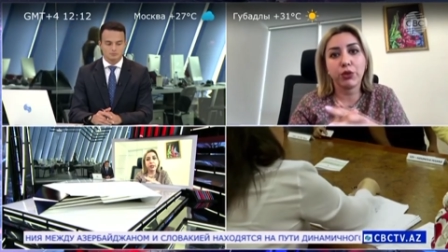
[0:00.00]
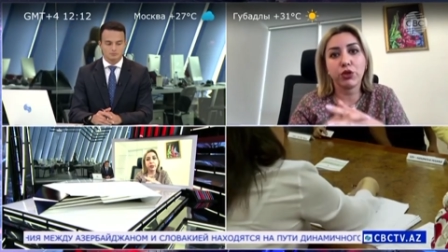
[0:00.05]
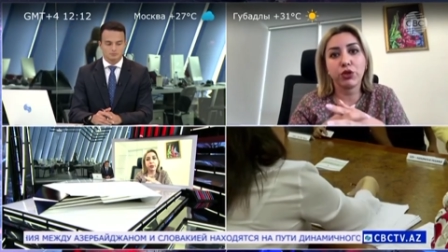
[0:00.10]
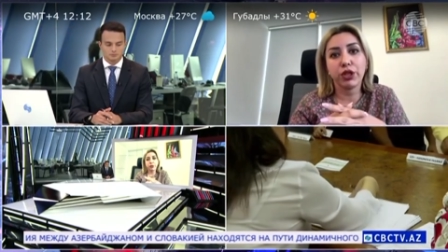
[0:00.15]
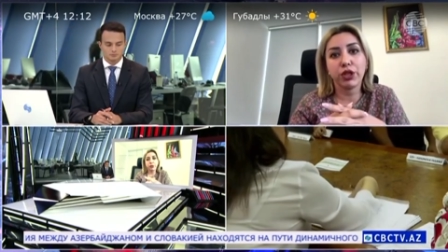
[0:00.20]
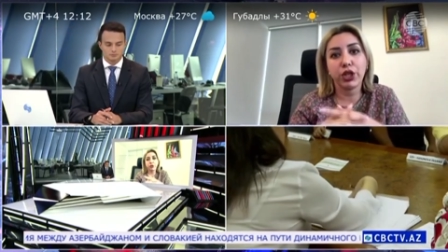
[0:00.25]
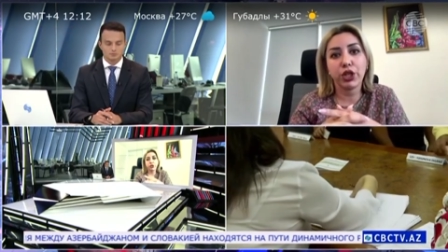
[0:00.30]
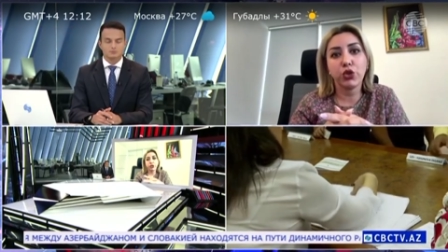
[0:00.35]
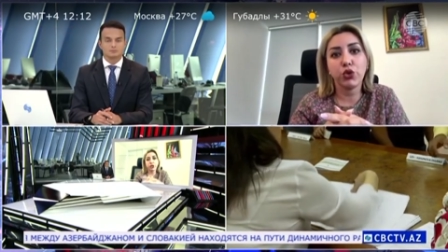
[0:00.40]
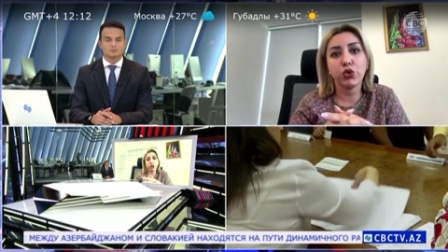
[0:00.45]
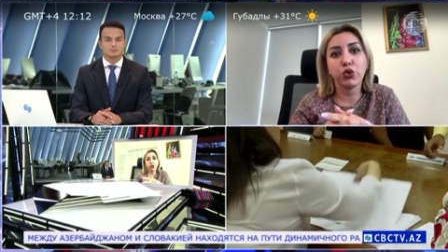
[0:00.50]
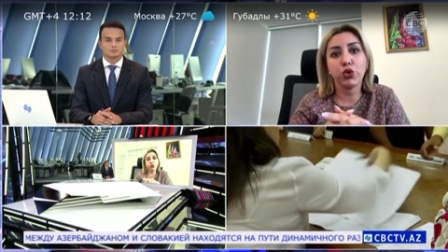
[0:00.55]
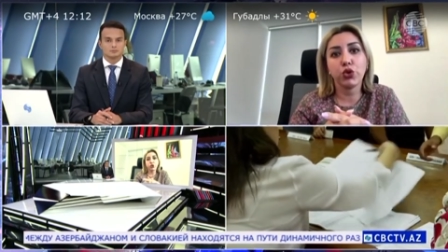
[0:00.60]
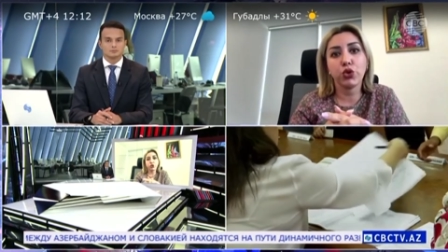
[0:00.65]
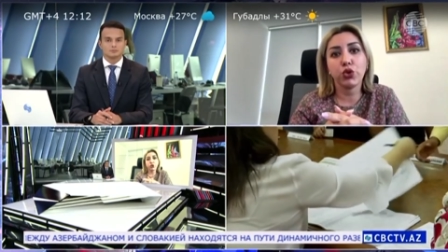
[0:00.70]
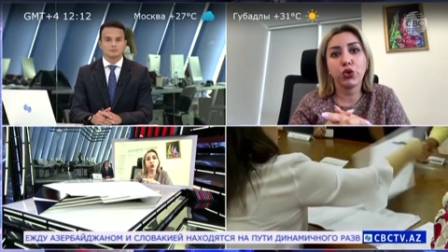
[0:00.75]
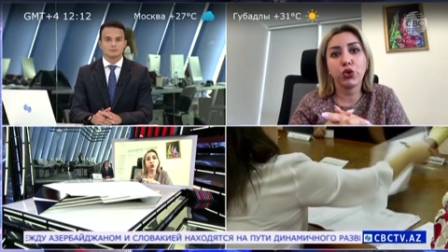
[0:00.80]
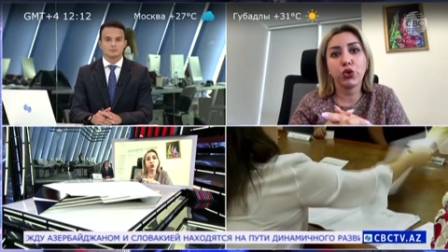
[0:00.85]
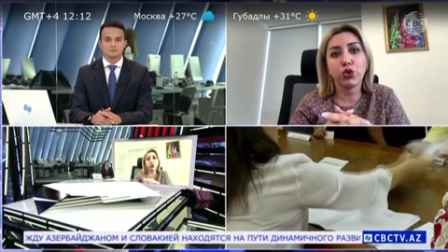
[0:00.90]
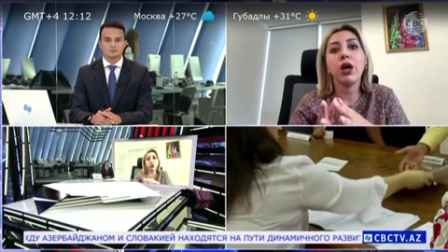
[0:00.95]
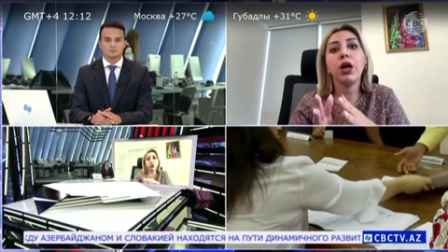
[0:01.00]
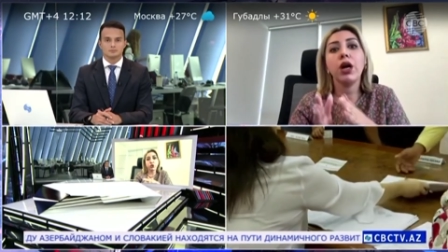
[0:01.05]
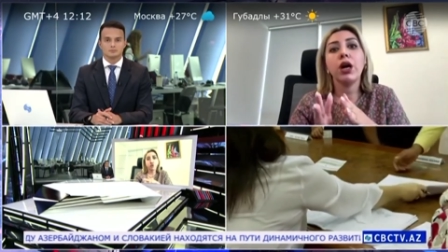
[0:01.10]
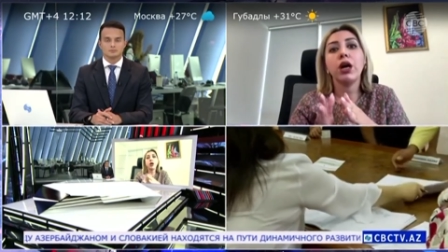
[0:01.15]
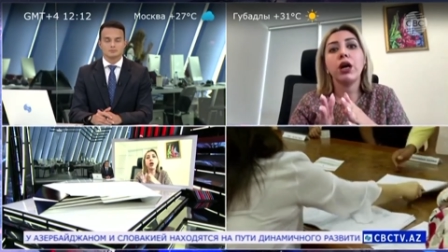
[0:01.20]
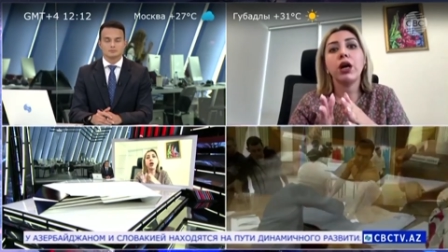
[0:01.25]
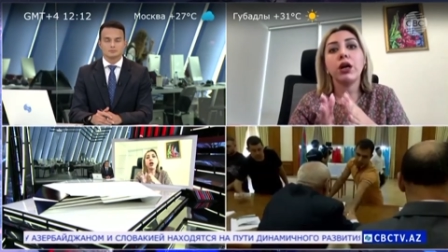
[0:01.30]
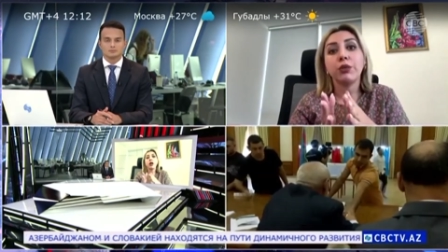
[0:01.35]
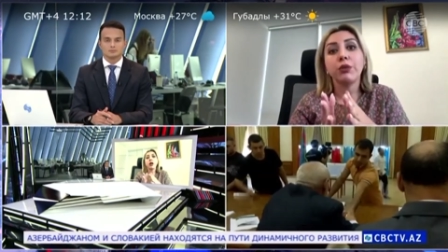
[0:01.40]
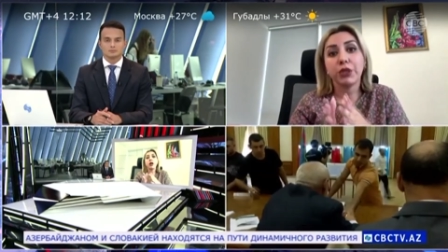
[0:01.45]
Я просто хочу, чтобы
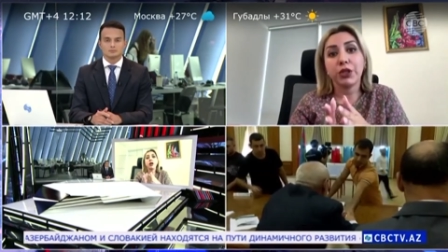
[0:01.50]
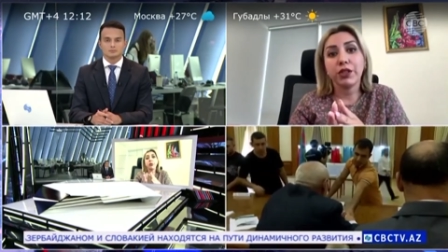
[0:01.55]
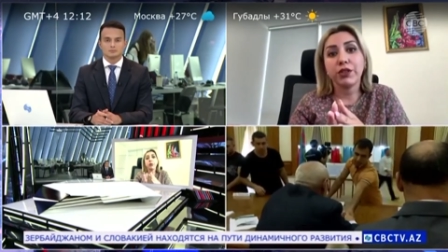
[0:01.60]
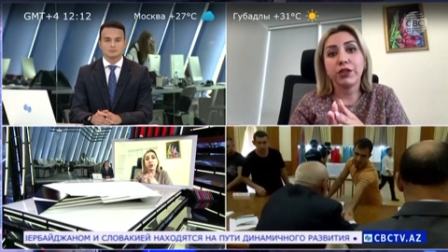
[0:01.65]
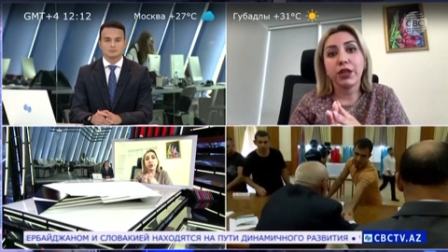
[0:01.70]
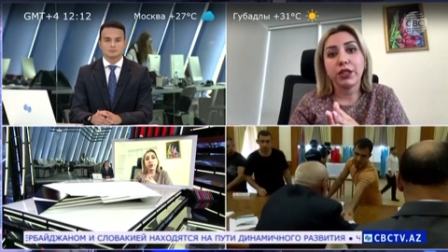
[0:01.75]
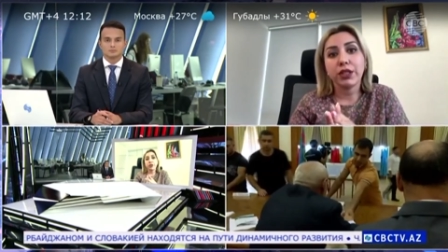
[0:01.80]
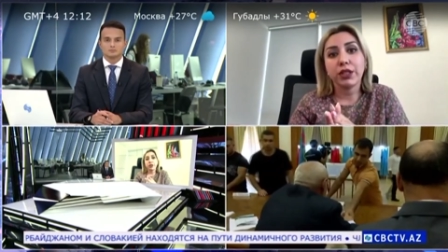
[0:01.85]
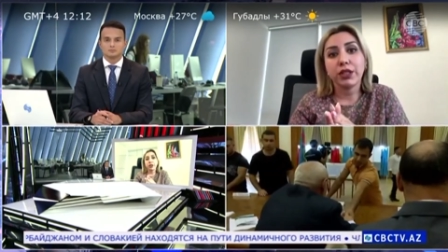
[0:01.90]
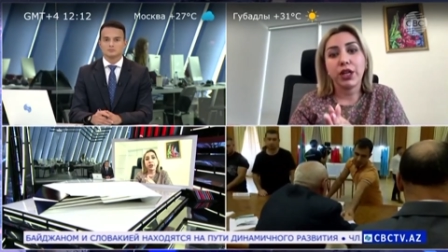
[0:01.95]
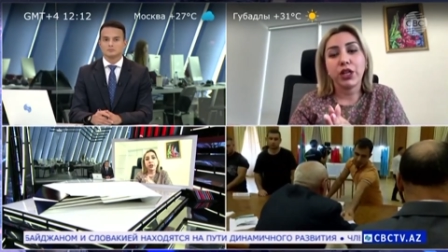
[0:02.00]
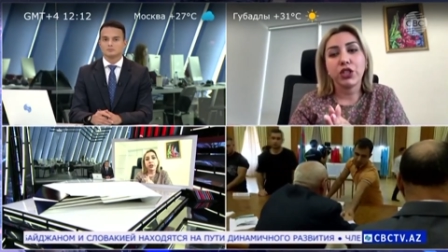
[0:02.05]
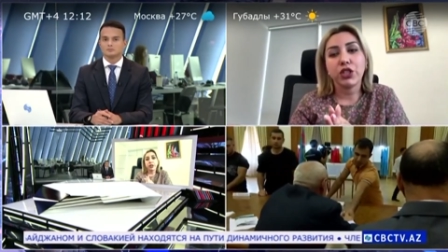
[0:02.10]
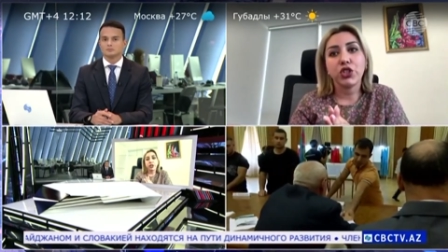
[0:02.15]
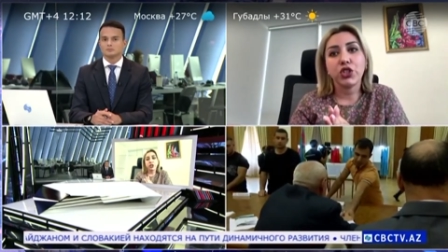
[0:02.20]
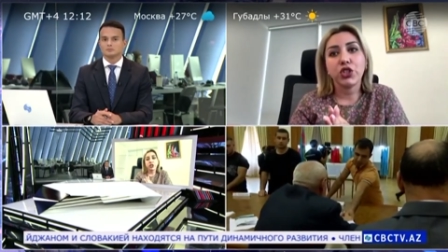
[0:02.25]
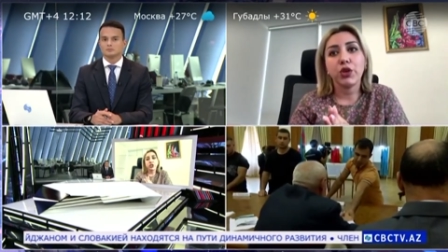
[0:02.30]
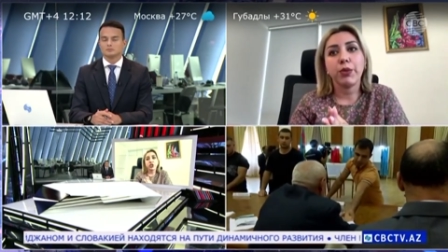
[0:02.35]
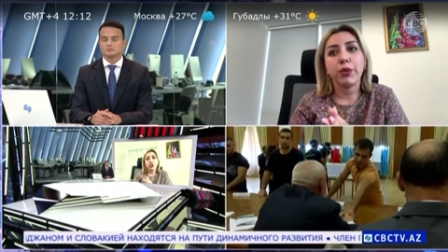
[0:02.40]
э, призывать граждан,